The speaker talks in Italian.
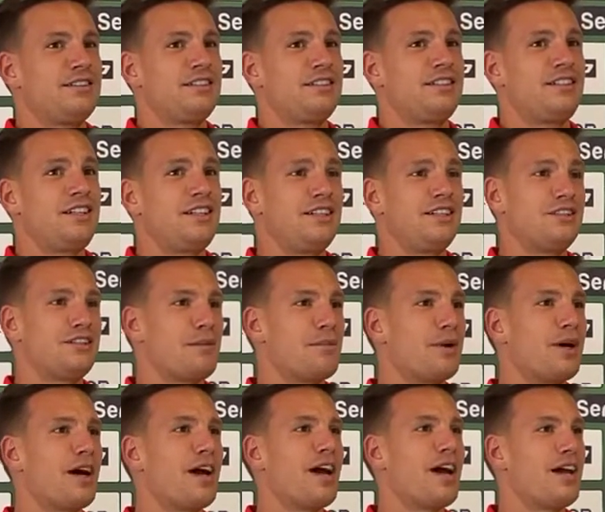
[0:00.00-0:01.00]
Sì, diciamo
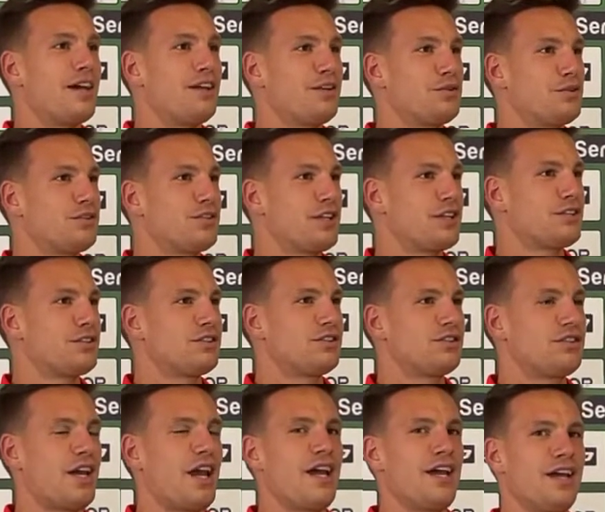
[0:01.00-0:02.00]
è successo,
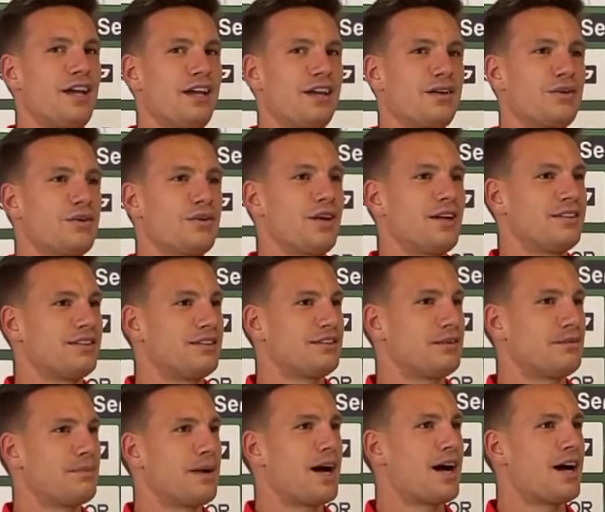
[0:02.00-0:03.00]
cioè in quella
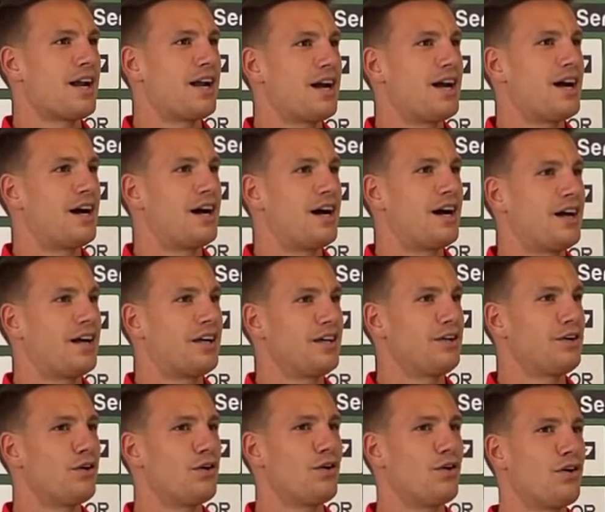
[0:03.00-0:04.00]
settimana io
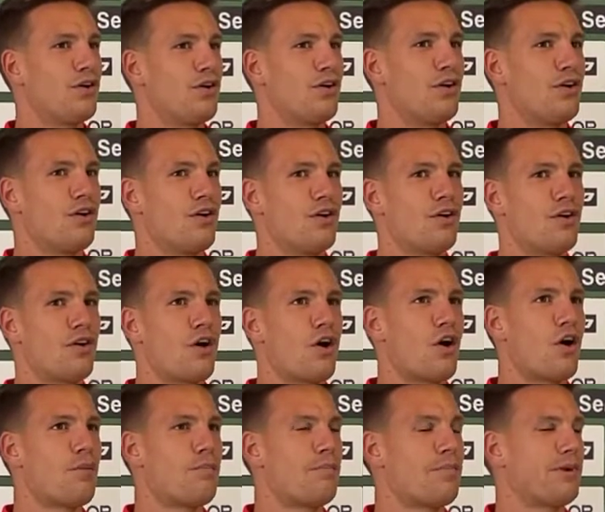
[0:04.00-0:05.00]

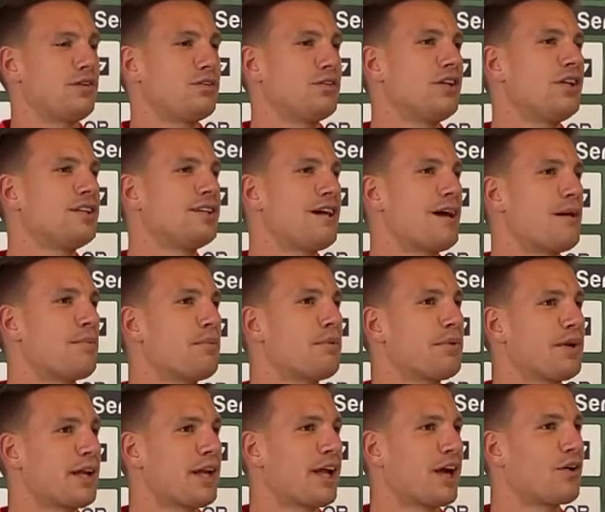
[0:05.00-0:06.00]
ho preso del tempo
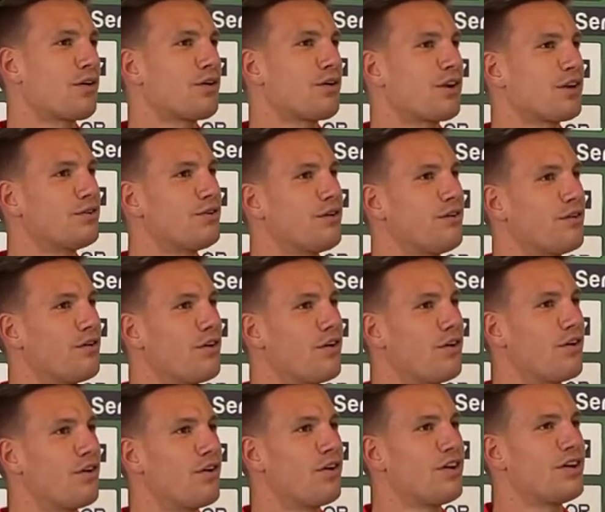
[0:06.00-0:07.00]
perché ancora
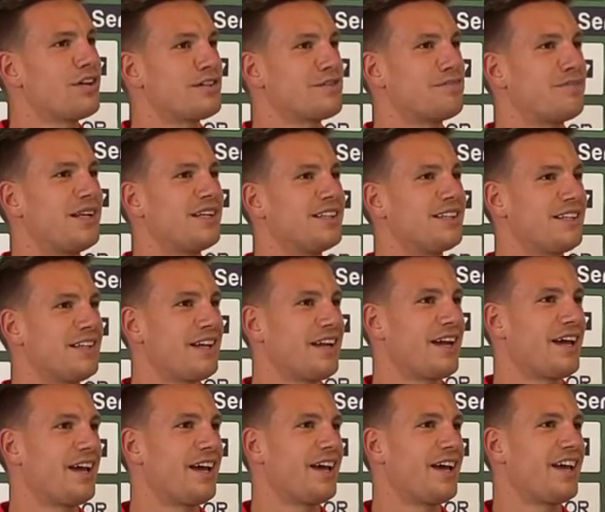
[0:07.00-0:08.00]
dovevo
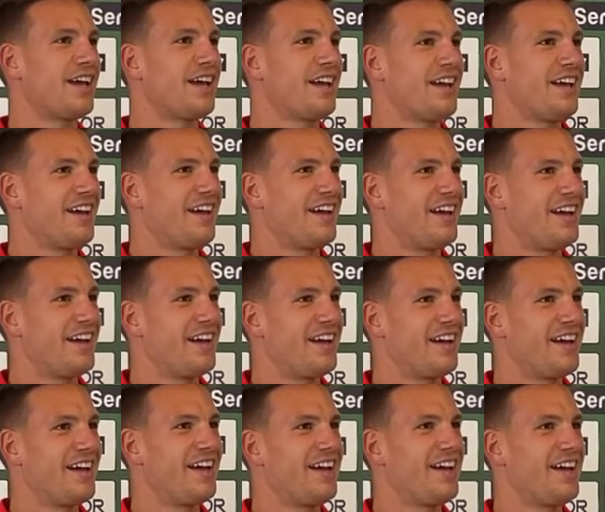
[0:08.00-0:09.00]
smaltire
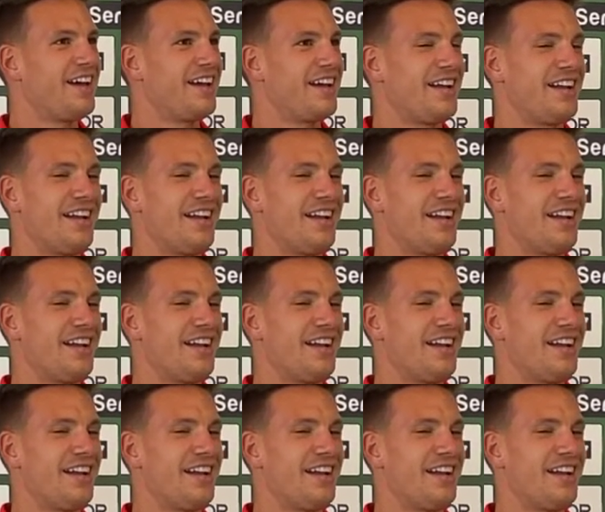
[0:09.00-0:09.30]
eh,